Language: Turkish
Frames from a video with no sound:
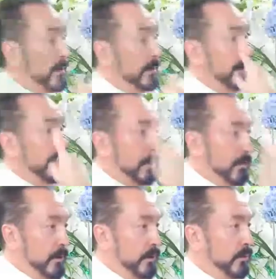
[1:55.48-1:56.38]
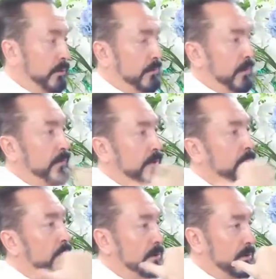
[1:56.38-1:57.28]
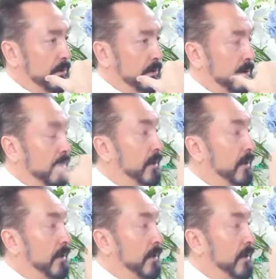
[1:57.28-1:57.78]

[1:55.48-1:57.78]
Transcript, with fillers: Allah adına yemin ediyorum kefilim diyecek.